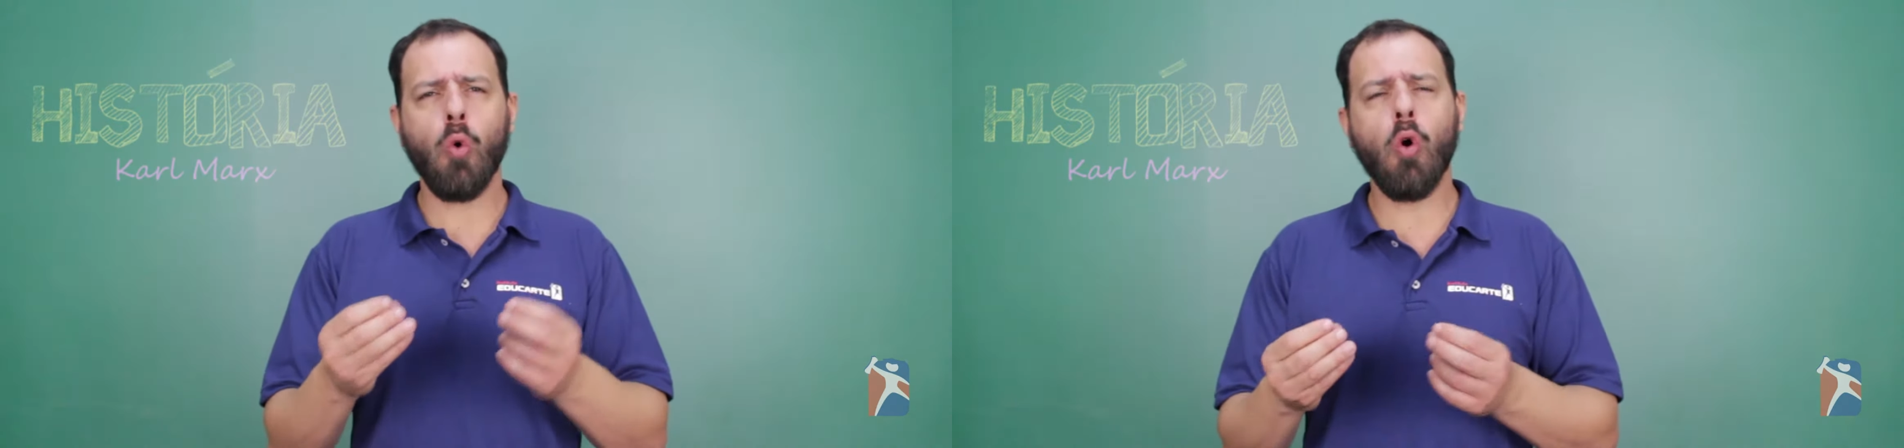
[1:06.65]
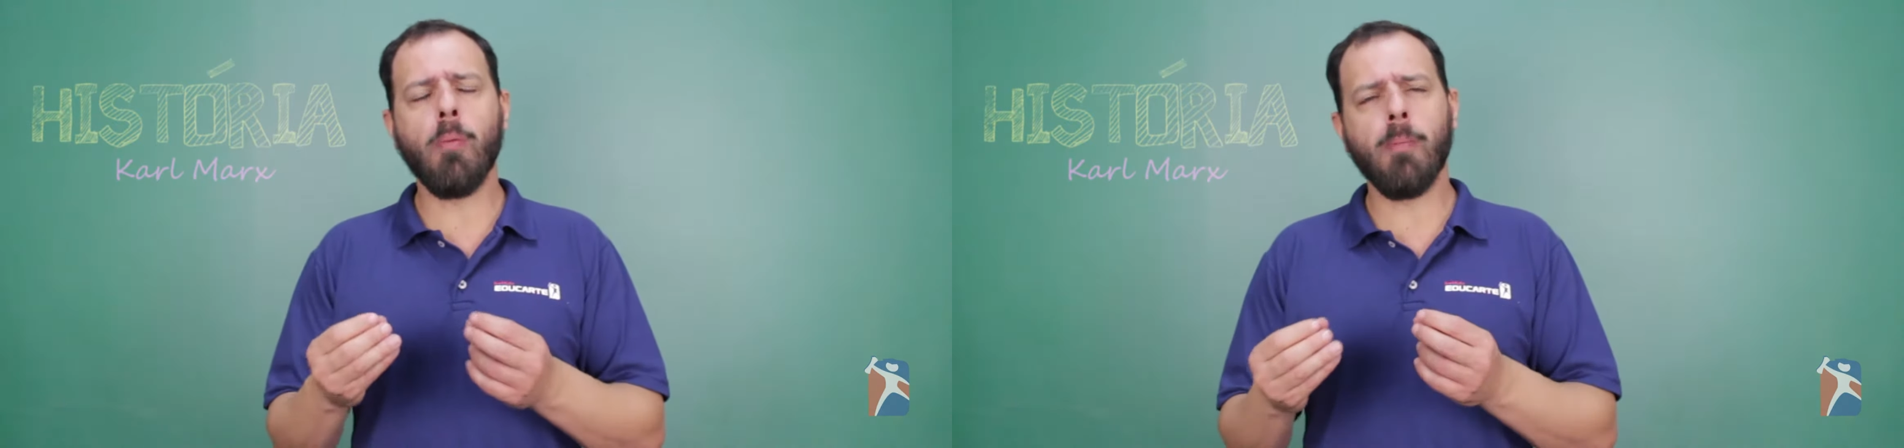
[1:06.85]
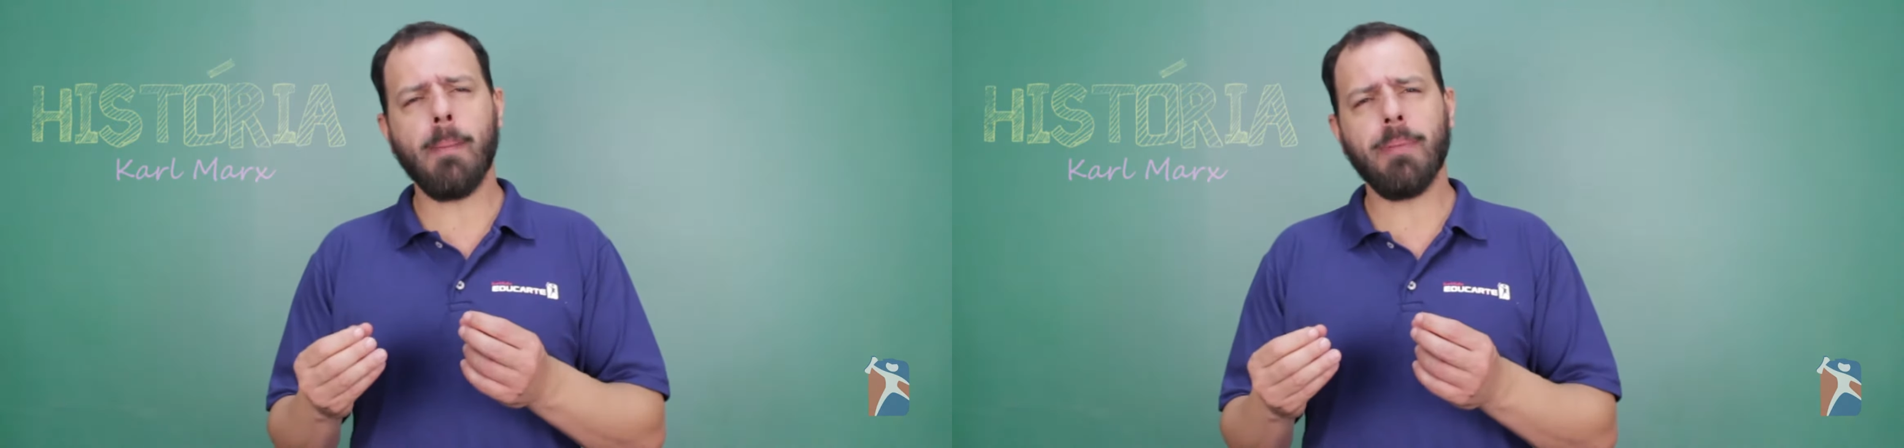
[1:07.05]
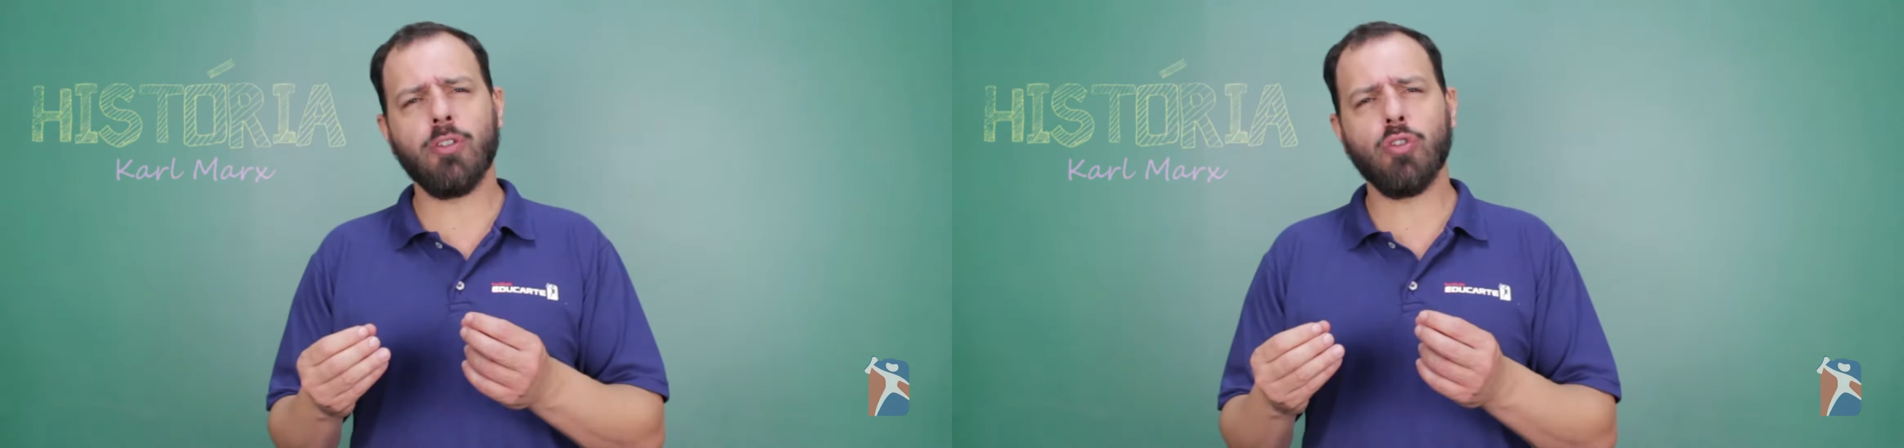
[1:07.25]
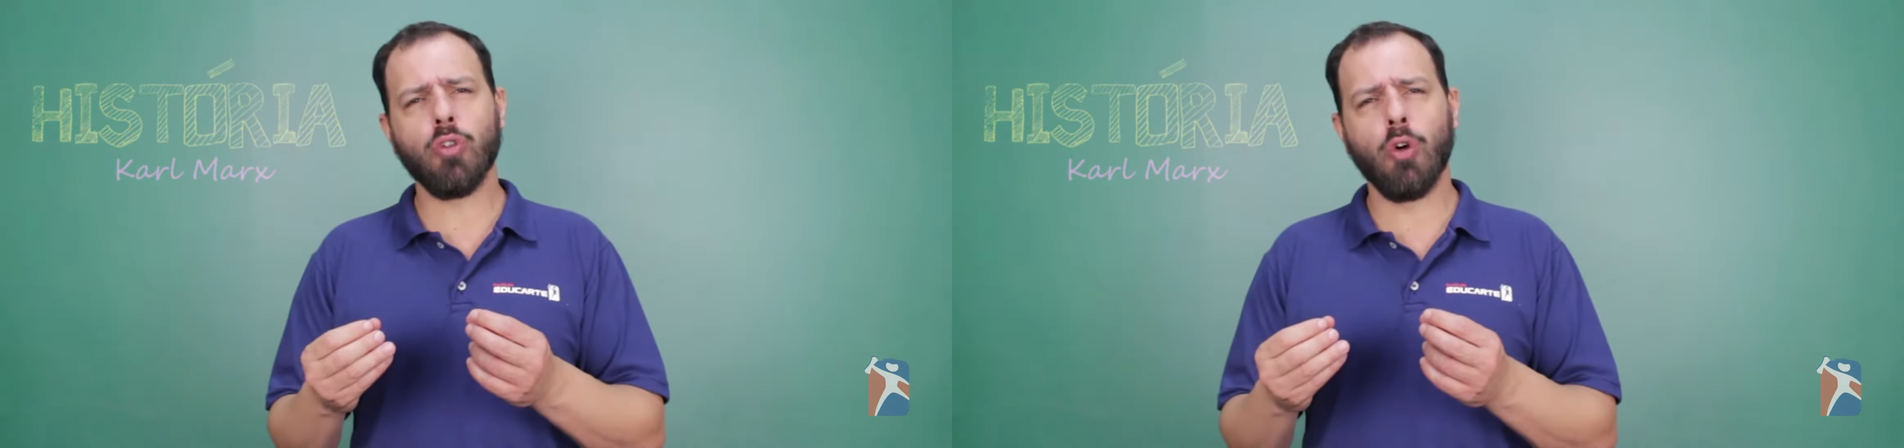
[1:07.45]
como uma
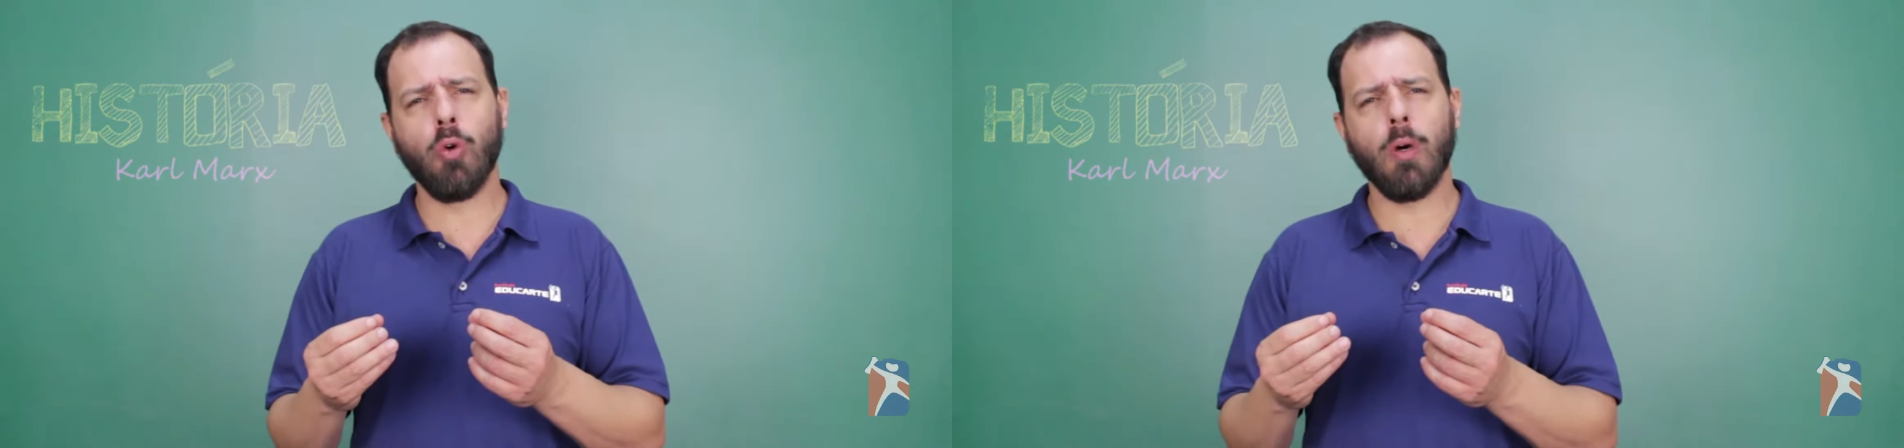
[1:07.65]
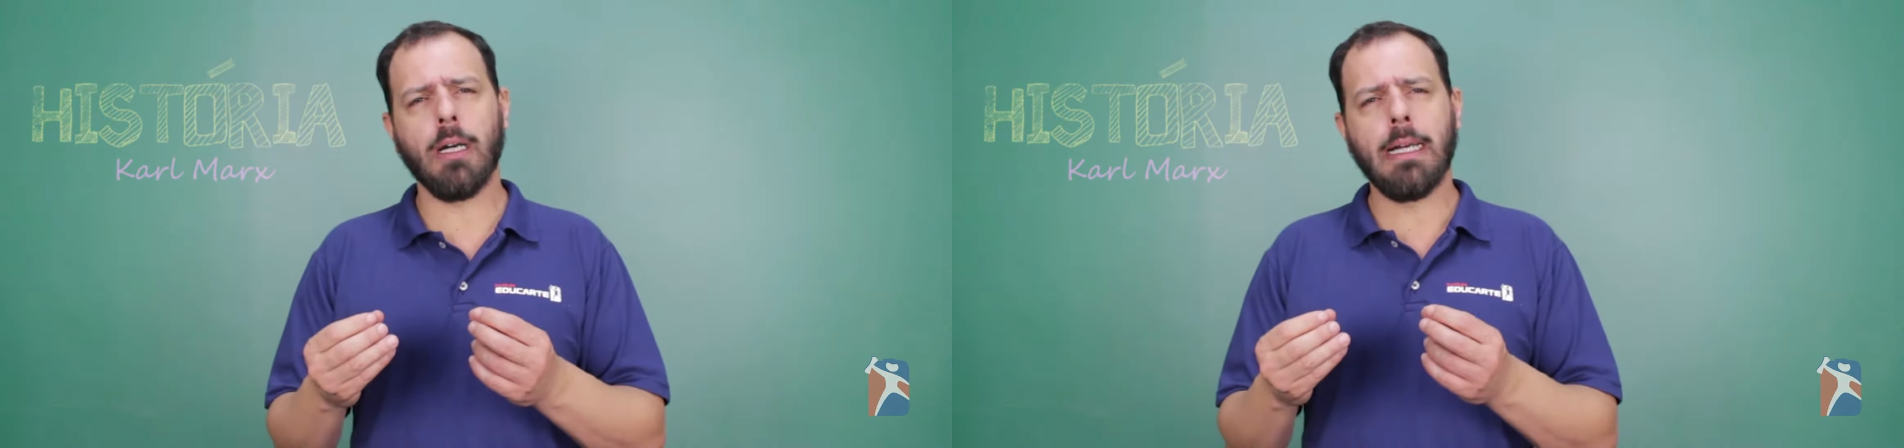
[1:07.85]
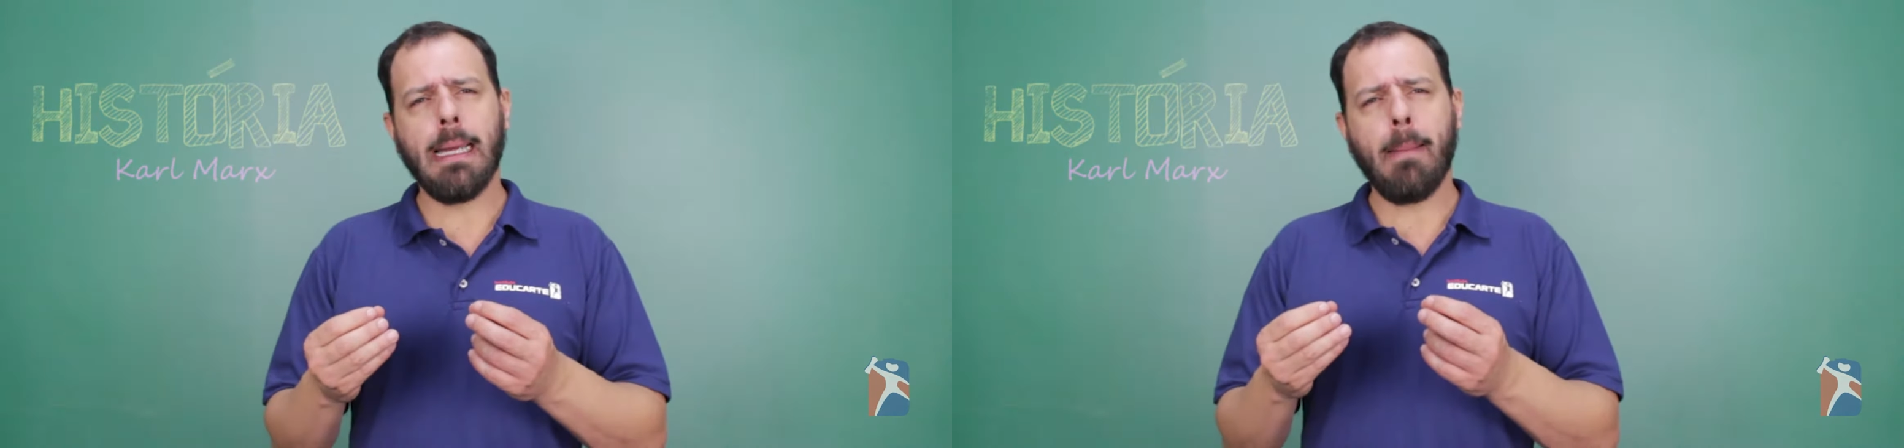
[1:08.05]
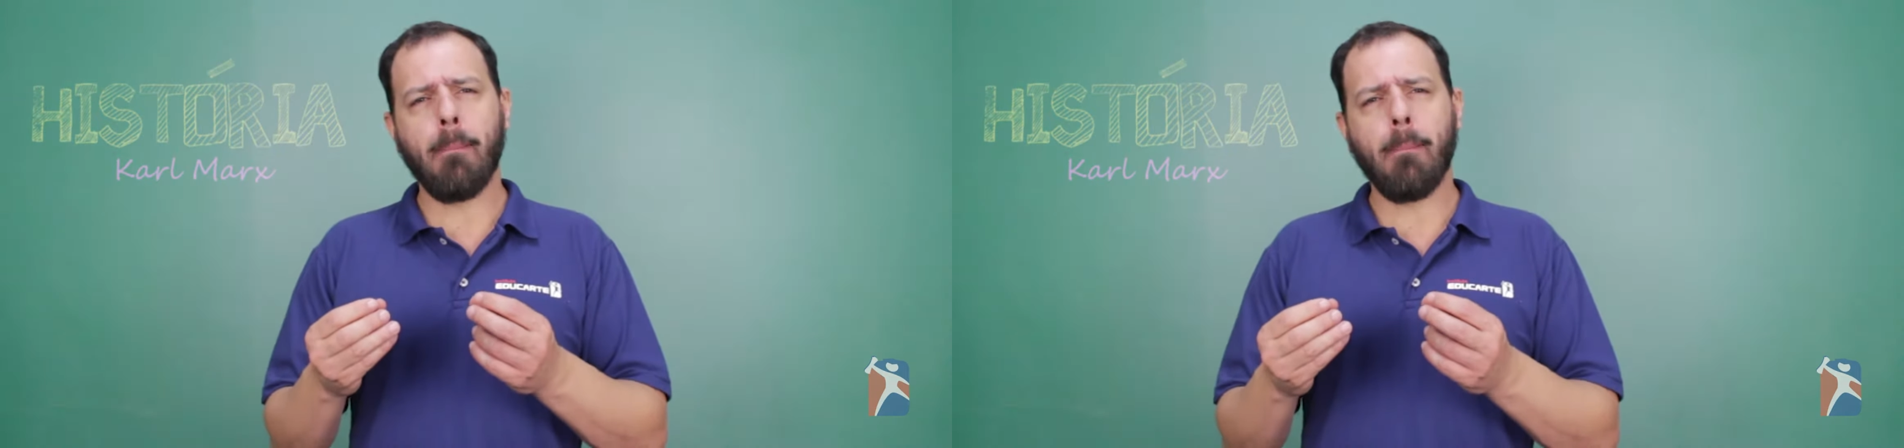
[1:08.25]
pessoa